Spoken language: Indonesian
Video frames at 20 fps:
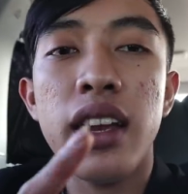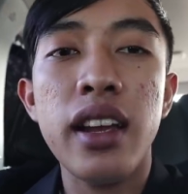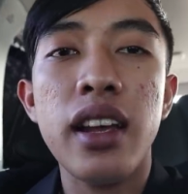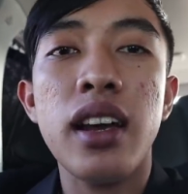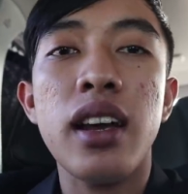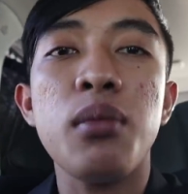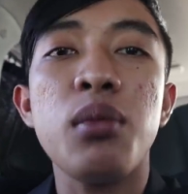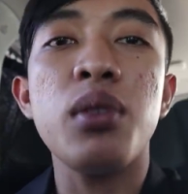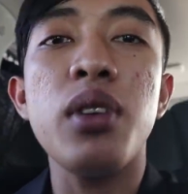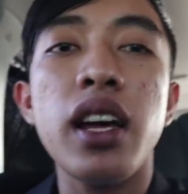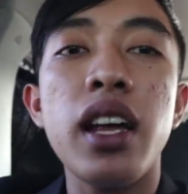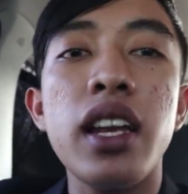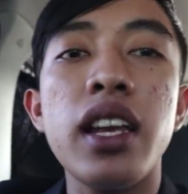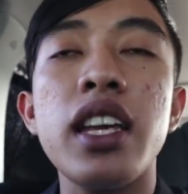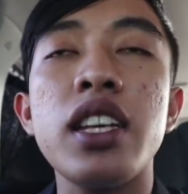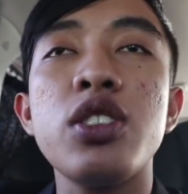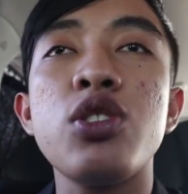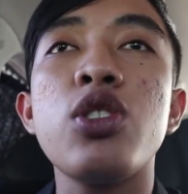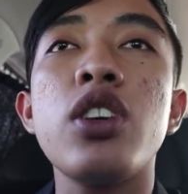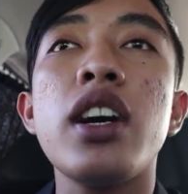ada Bunda
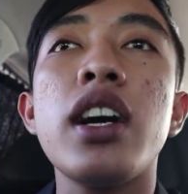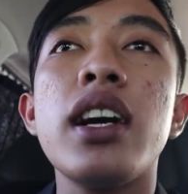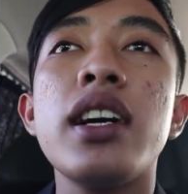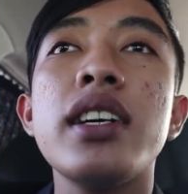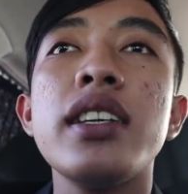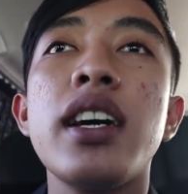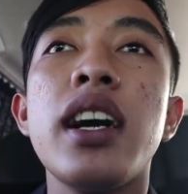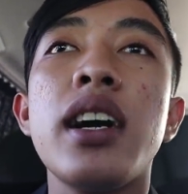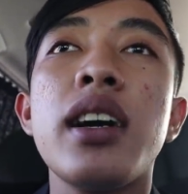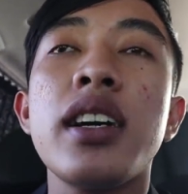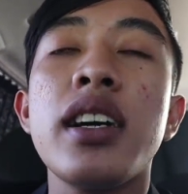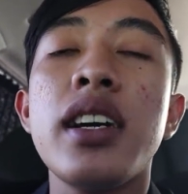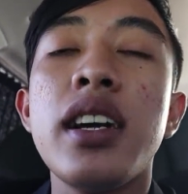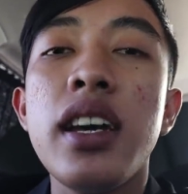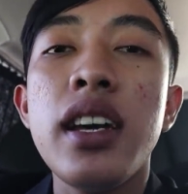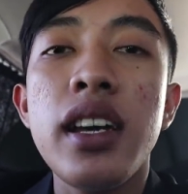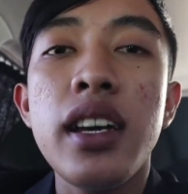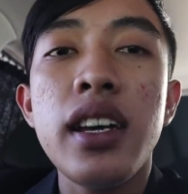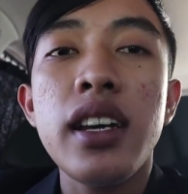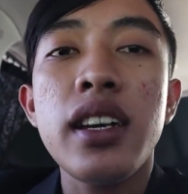Ning juga yang
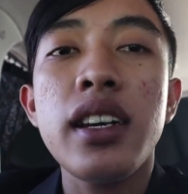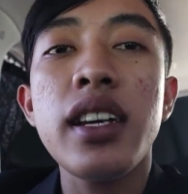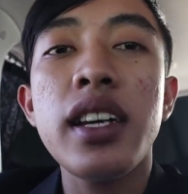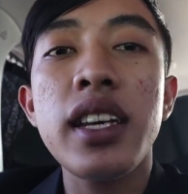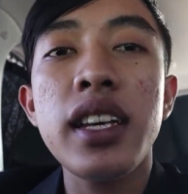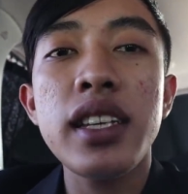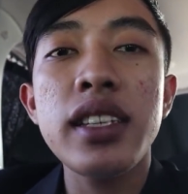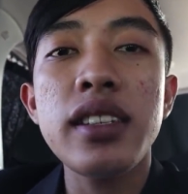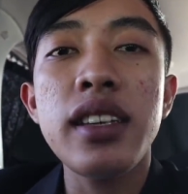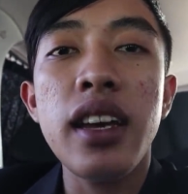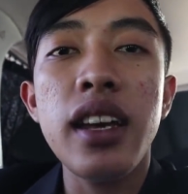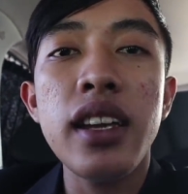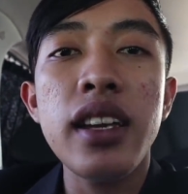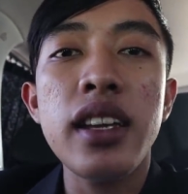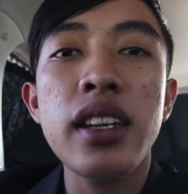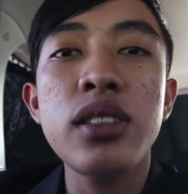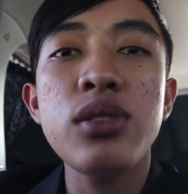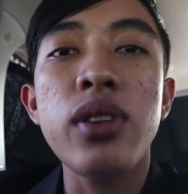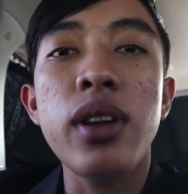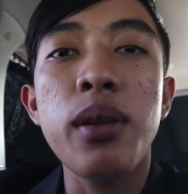miringi saya
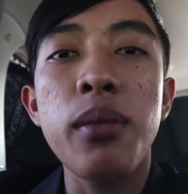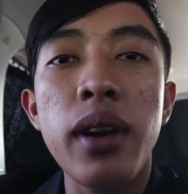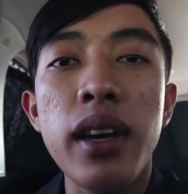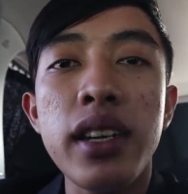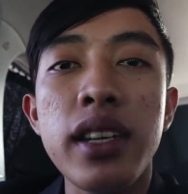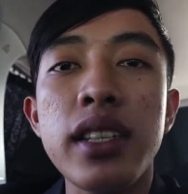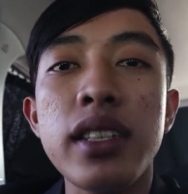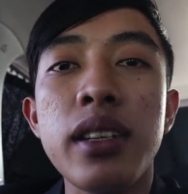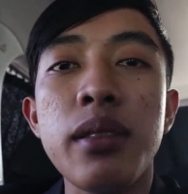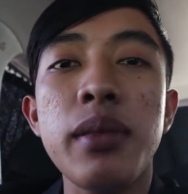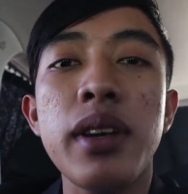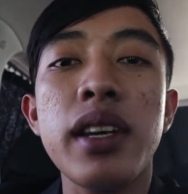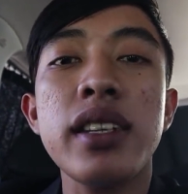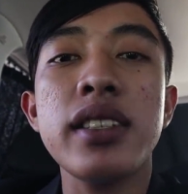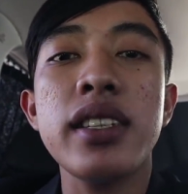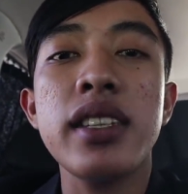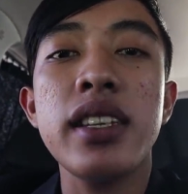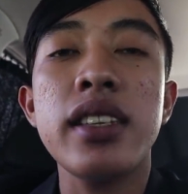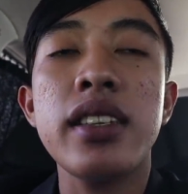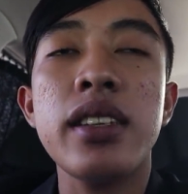dari Surabaya sampai ke
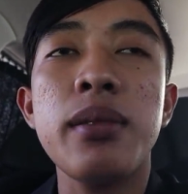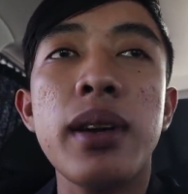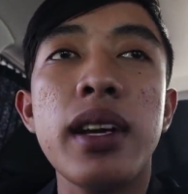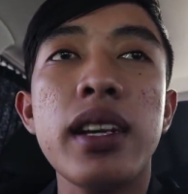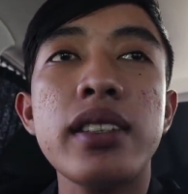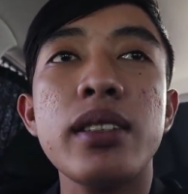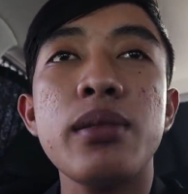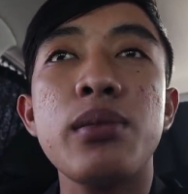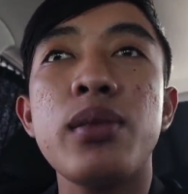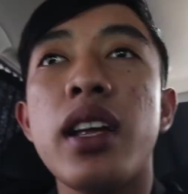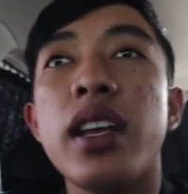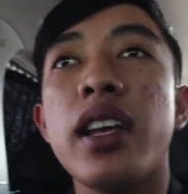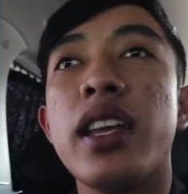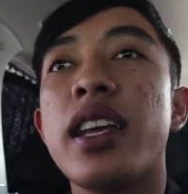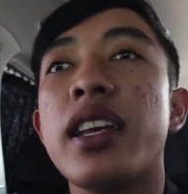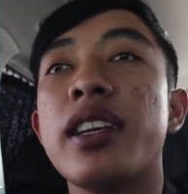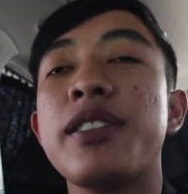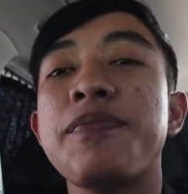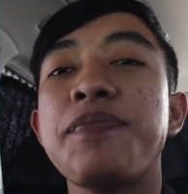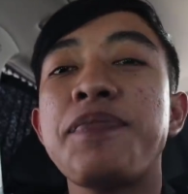sini terima kasih Bunda
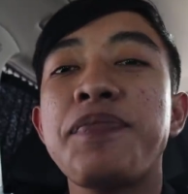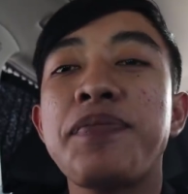Ning